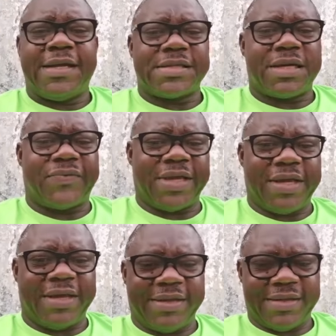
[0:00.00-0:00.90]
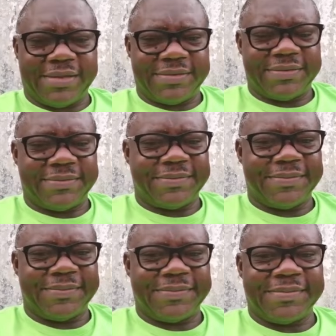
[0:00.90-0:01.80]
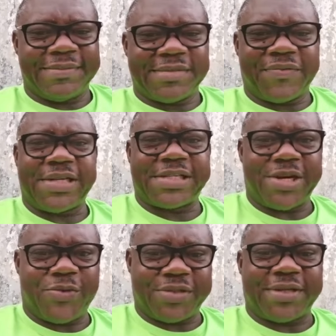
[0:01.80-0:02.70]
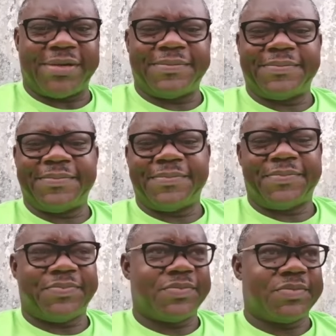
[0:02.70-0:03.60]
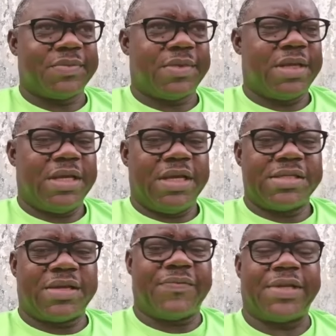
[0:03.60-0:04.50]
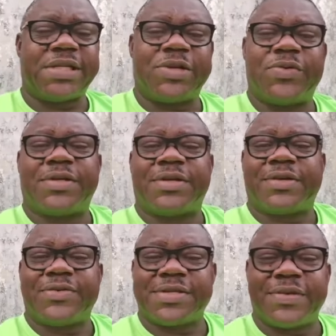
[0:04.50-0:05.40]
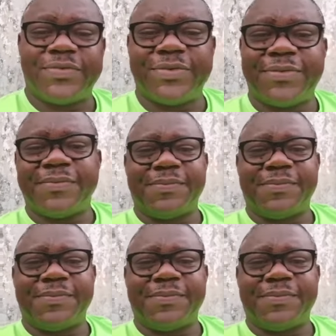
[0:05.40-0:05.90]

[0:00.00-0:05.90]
Ça fait, ça fait très longtemps. Ça fait très longtemps qu'on s'est vu.